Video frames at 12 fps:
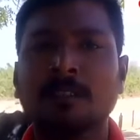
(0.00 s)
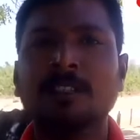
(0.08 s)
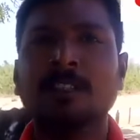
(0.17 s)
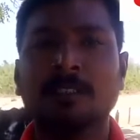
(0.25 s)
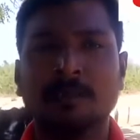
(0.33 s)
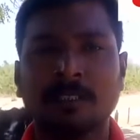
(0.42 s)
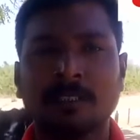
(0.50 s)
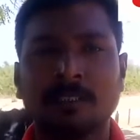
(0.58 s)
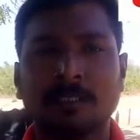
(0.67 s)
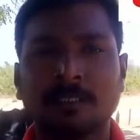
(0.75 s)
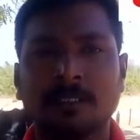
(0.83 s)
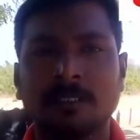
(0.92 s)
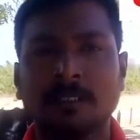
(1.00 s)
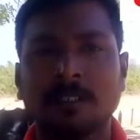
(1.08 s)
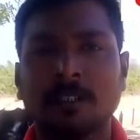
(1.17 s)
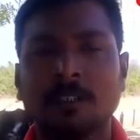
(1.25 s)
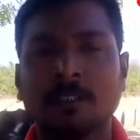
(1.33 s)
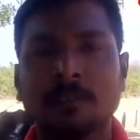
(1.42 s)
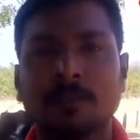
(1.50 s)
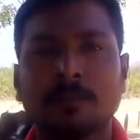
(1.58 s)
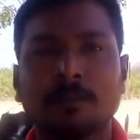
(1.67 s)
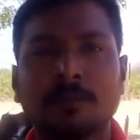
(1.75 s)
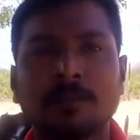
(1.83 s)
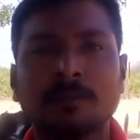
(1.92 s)
ही कम है तो
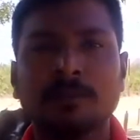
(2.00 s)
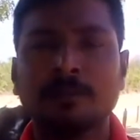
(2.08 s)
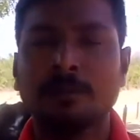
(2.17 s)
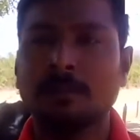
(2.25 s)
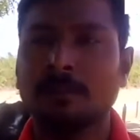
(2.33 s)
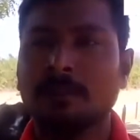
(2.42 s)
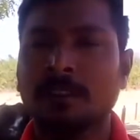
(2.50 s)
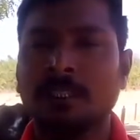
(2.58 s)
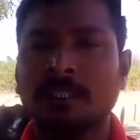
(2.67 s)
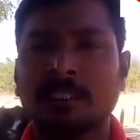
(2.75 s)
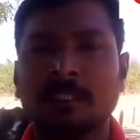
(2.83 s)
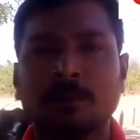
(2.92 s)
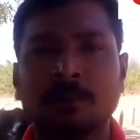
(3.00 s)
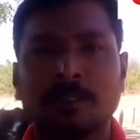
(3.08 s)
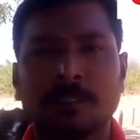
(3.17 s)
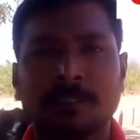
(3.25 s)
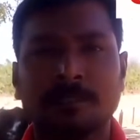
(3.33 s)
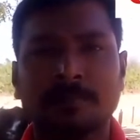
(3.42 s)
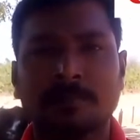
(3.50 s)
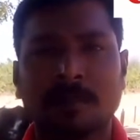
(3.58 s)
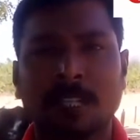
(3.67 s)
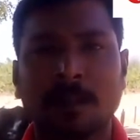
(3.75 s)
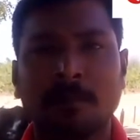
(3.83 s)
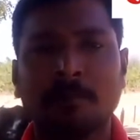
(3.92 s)
उसको देखते हुए
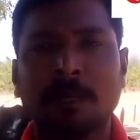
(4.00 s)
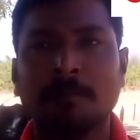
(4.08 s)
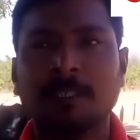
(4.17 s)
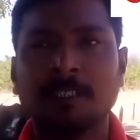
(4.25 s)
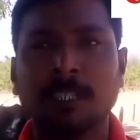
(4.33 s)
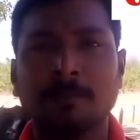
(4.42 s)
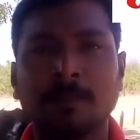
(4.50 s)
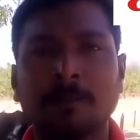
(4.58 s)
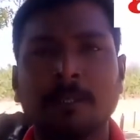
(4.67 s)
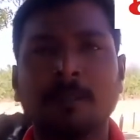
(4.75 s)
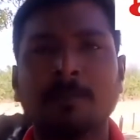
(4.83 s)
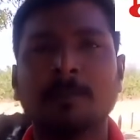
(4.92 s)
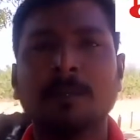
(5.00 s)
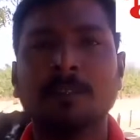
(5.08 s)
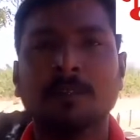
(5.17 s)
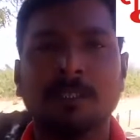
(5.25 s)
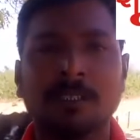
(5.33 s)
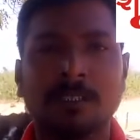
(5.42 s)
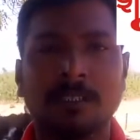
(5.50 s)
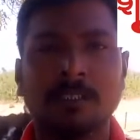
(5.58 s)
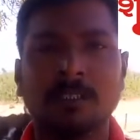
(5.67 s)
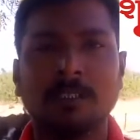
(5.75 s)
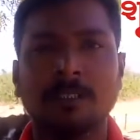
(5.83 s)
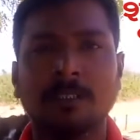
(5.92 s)
बाबा साहेब के बारे में मैं थोड़ा
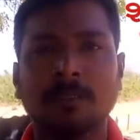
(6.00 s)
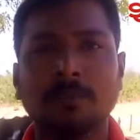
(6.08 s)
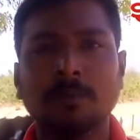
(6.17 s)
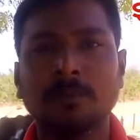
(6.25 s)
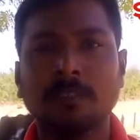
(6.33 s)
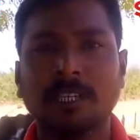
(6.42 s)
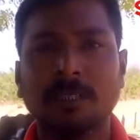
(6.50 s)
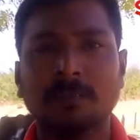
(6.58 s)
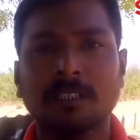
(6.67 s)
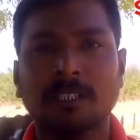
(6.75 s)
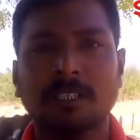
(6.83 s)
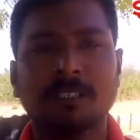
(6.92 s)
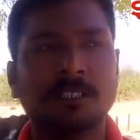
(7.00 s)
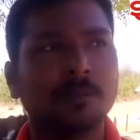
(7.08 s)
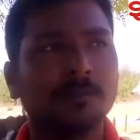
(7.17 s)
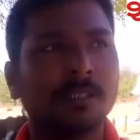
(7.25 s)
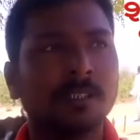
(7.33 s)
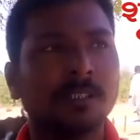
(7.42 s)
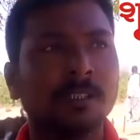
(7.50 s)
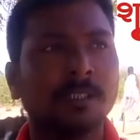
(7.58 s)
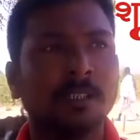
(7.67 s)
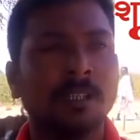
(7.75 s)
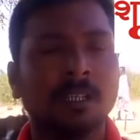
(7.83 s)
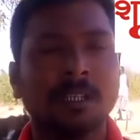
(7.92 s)
भूतकाल में जाना चाहूँगा
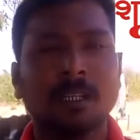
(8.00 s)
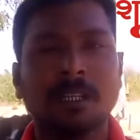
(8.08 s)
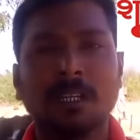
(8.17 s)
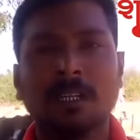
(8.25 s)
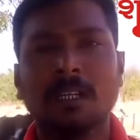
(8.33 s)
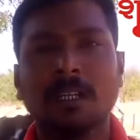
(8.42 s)
कि